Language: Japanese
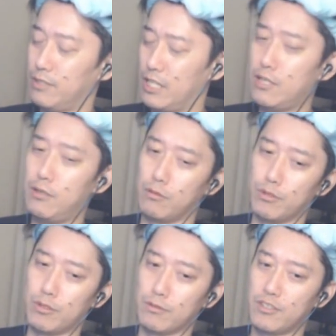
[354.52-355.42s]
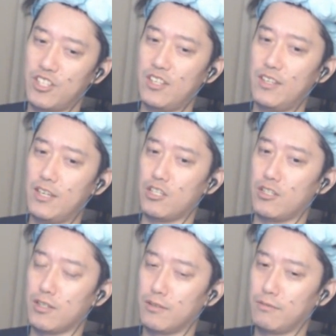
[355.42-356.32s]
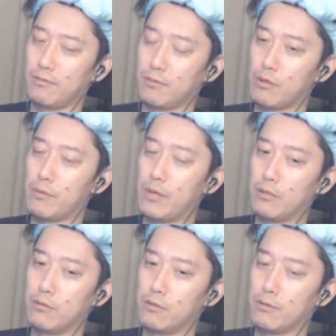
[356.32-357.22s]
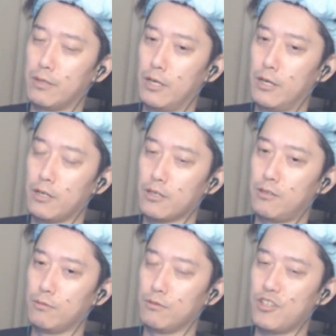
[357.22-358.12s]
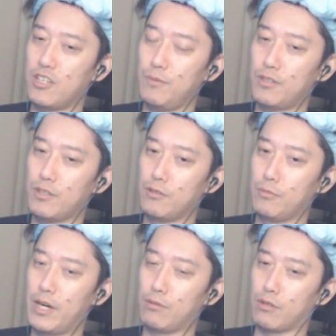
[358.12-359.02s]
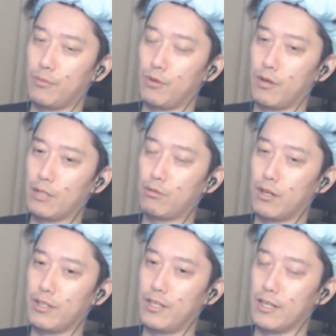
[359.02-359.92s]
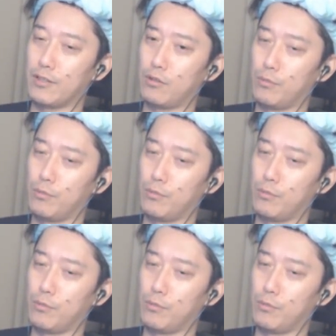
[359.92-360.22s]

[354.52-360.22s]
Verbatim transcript: できるよ、もちろん。死にやしねえ。俺は、あの、昨日のジェイミー戦の前とかも、後がねえなって